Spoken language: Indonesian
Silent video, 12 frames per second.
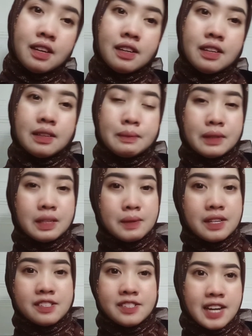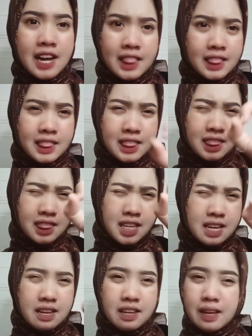Benar-benar cantik
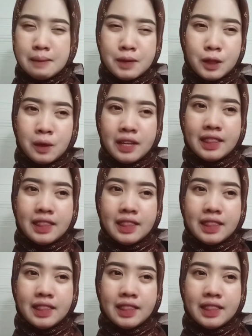kan teliti.